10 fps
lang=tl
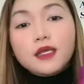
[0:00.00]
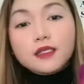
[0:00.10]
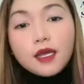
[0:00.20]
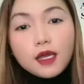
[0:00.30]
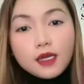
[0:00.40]

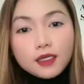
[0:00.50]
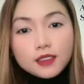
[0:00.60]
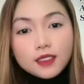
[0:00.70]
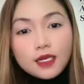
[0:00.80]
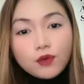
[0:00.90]

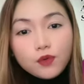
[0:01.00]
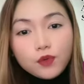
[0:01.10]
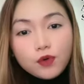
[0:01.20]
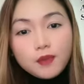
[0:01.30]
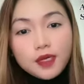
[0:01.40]
Nakakaganda ng
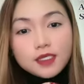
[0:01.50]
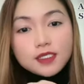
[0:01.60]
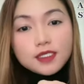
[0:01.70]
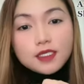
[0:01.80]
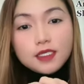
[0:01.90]
kuko mga
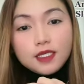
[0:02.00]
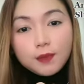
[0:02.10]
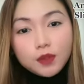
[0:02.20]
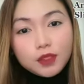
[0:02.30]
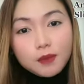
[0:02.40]
sis. Hindi na
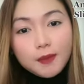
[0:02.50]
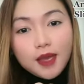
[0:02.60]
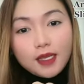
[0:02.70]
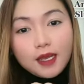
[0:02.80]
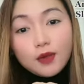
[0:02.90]
po
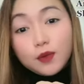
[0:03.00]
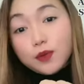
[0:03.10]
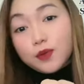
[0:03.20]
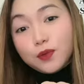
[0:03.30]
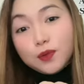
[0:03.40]
nababali ang
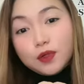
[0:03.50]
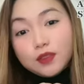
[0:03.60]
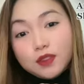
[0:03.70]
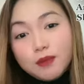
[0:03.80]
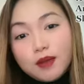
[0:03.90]
kuko ko o
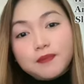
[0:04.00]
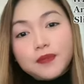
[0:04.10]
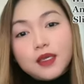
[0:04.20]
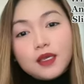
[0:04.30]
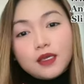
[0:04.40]
ba? Diba?
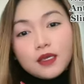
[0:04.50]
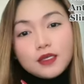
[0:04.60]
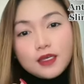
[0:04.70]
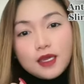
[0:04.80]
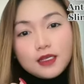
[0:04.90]

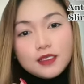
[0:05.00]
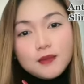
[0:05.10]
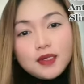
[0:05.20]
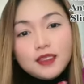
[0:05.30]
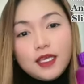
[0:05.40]
Kering-kering na
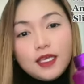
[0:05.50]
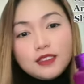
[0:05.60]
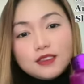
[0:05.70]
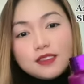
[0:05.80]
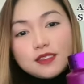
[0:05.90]

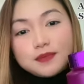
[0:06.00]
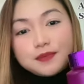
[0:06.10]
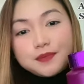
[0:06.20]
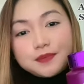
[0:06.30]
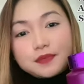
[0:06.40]
mag-nails.
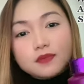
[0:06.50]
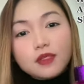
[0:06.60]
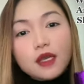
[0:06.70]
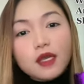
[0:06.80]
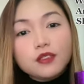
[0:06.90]

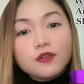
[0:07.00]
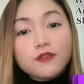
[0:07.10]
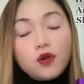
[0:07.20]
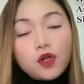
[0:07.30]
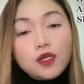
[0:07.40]
And of
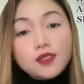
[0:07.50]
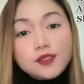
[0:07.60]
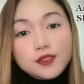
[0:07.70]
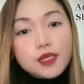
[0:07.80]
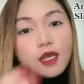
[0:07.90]

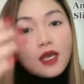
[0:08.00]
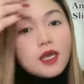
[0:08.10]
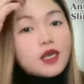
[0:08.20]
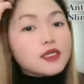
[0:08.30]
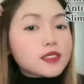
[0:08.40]
course,
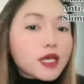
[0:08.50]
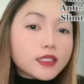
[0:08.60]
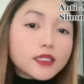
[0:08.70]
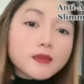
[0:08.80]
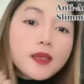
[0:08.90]
sa
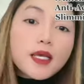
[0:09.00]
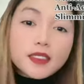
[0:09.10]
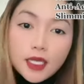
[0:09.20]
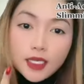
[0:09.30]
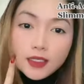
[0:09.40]
ating
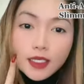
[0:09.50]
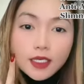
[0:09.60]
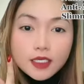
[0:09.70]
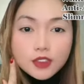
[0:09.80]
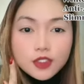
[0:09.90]
balat,
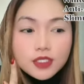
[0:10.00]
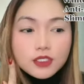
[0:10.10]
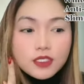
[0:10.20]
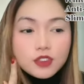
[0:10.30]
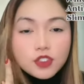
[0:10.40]
anti-aging
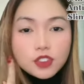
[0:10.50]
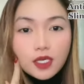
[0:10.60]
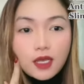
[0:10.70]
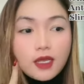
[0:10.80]
din siya.